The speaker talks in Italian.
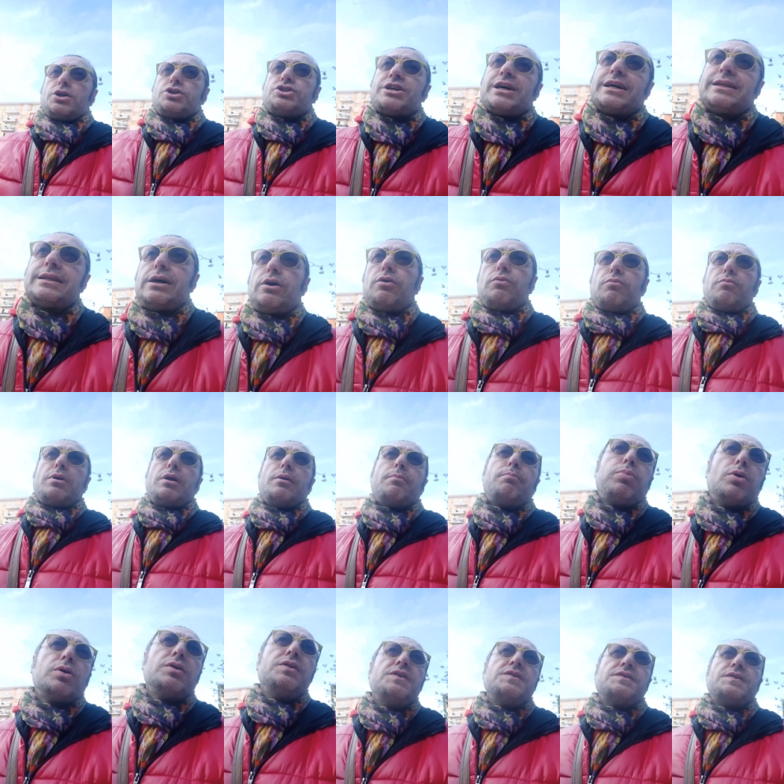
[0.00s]
già da un bel
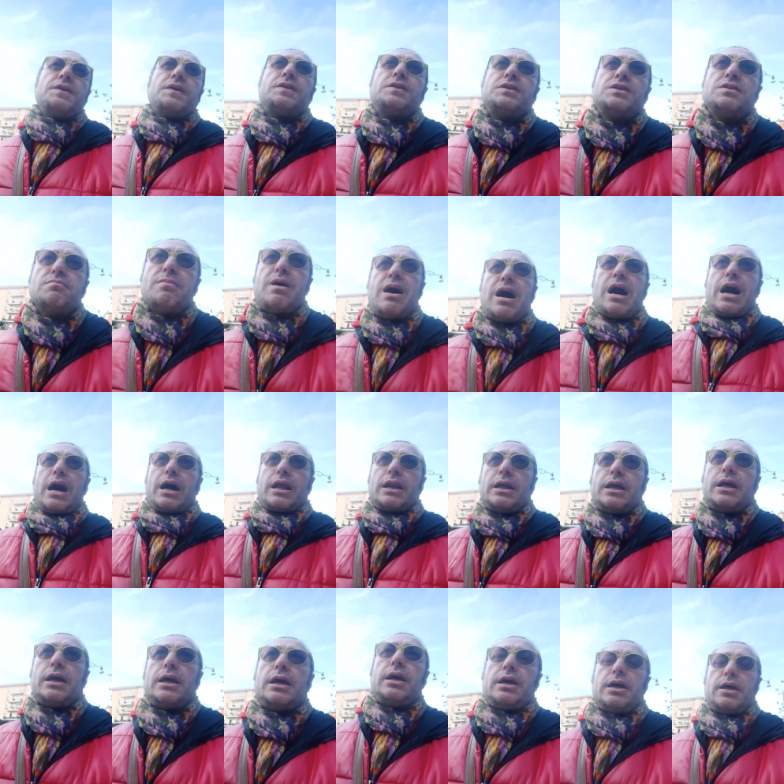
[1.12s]
po' di
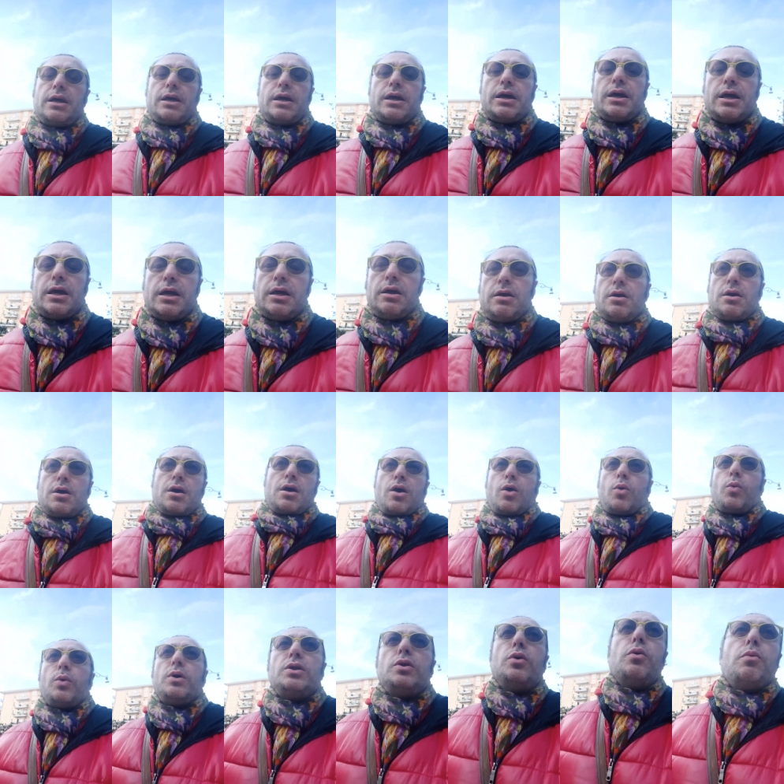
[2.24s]
settimane e
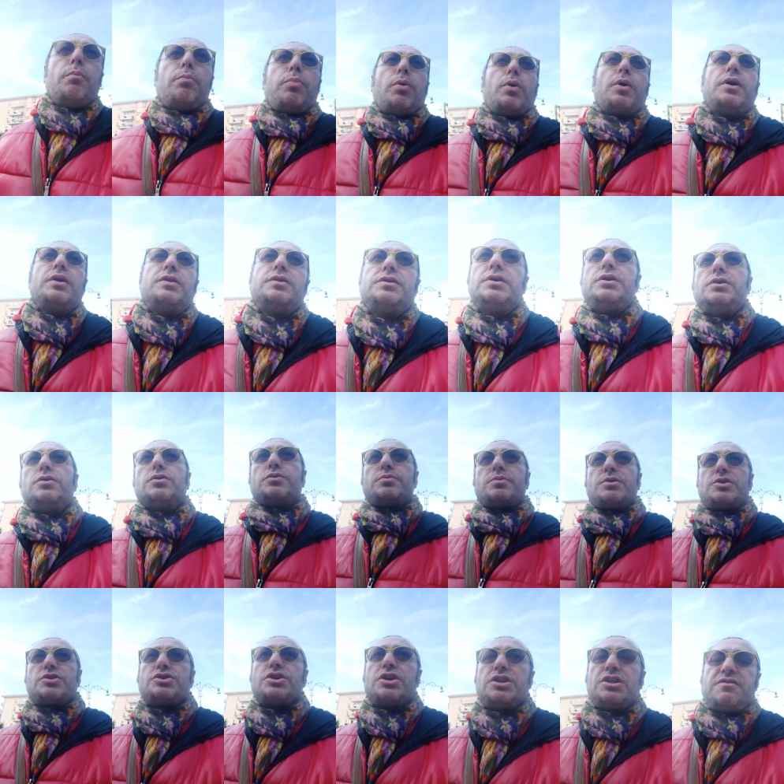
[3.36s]
quindi un pochettino
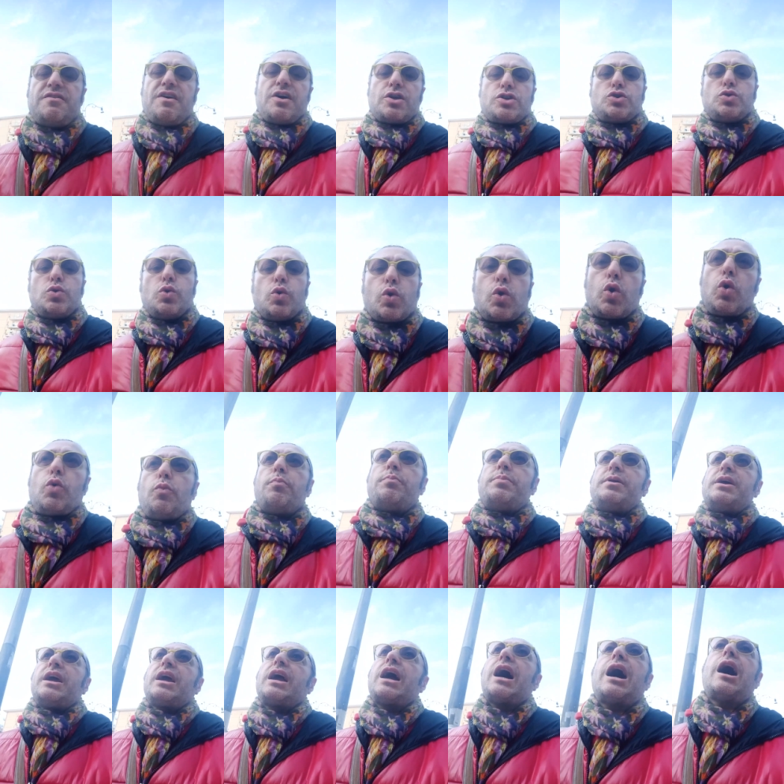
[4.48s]
per certi versi un
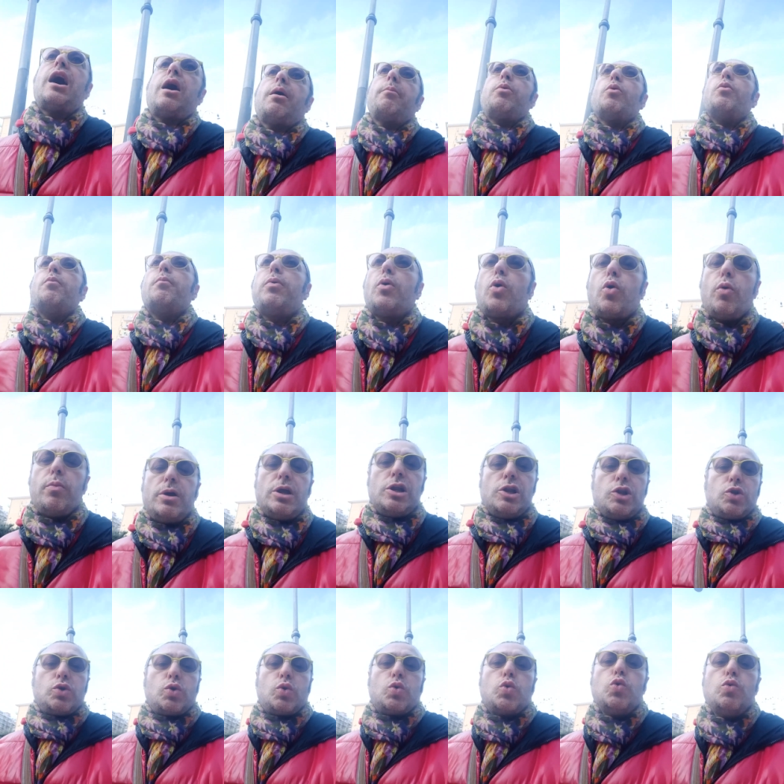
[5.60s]
rompicapo, un po' come
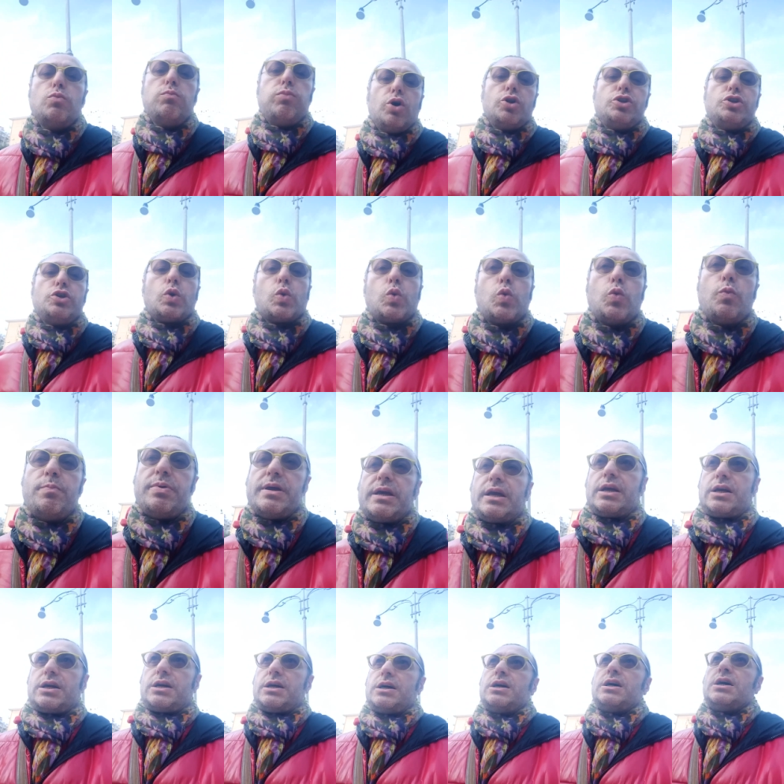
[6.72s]
il cubo di
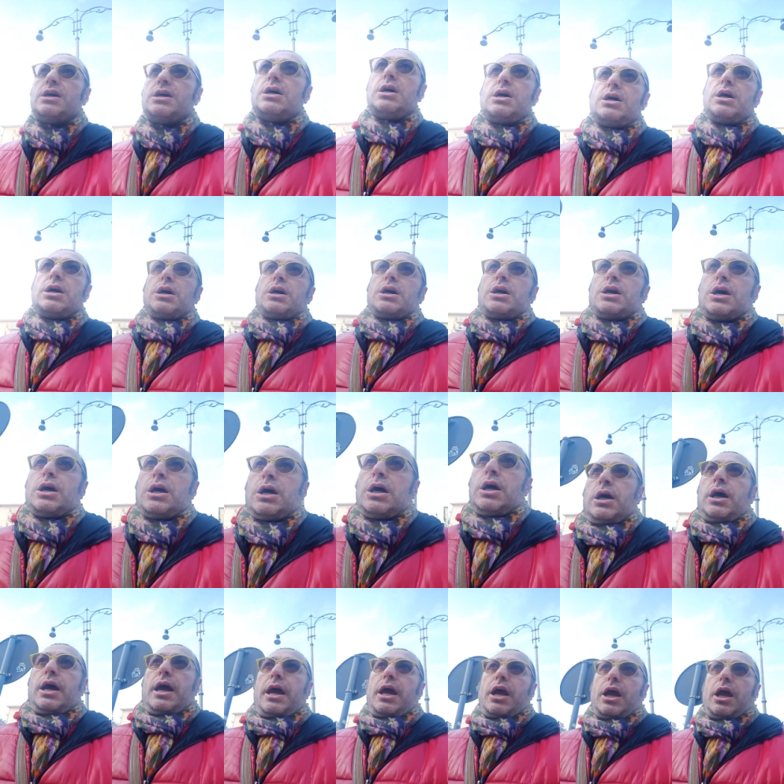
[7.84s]
Rubik.
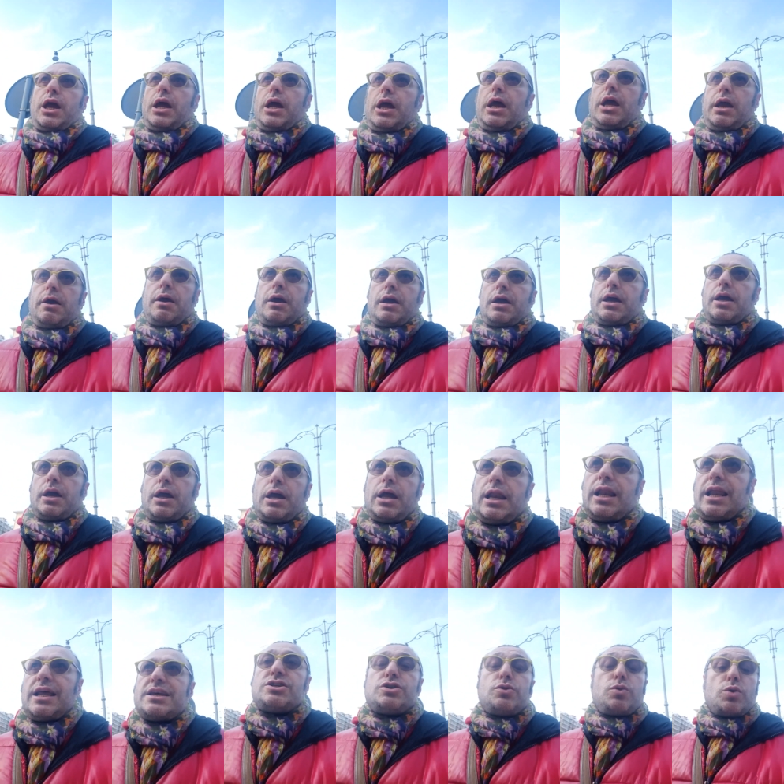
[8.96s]
Eh,
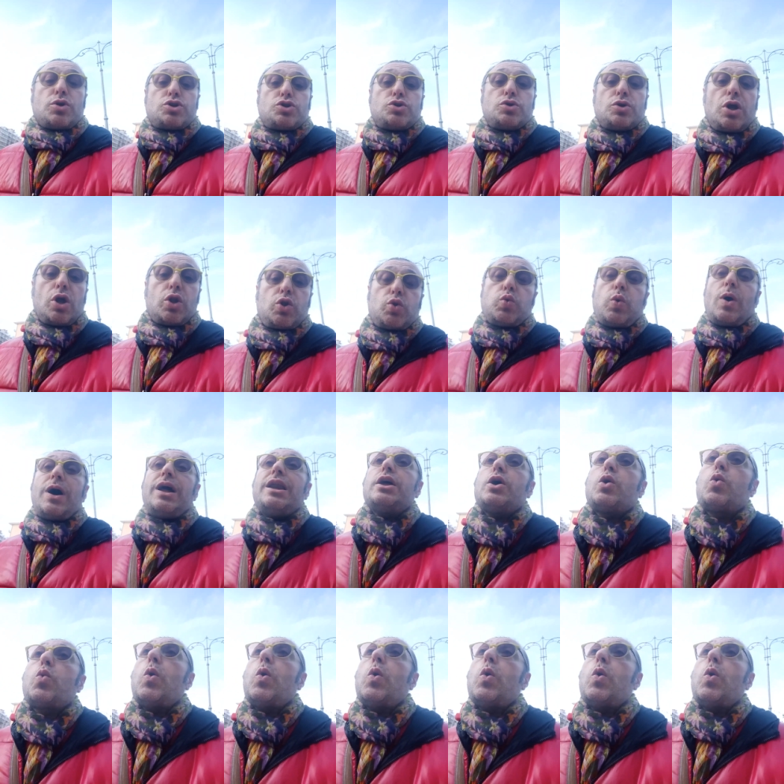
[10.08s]
la situazione attuale